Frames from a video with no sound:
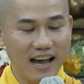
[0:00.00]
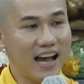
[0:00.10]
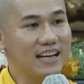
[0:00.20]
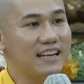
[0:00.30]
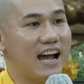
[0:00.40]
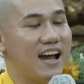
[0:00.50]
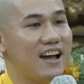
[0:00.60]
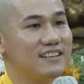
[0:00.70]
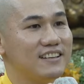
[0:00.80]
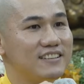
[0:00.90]
Hay
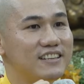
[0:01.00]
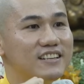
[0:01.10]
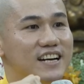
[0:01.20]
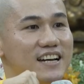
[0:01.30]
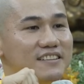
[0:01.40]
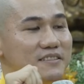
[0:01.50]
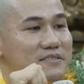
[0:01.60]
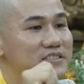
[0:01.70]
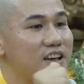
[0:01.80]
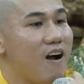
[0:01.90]
là giữa
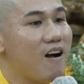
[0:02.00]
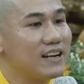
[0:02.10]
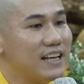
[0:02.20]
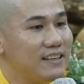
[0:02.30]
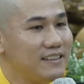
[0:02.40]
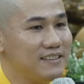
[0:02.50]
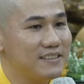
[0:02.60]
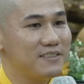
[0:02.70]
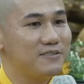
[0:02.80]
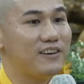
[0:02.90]
cho đi
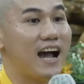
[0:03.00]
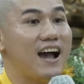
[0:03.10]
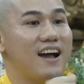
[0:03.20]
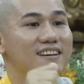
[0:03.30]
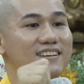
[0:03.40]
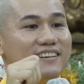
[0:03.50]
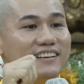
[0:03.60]
và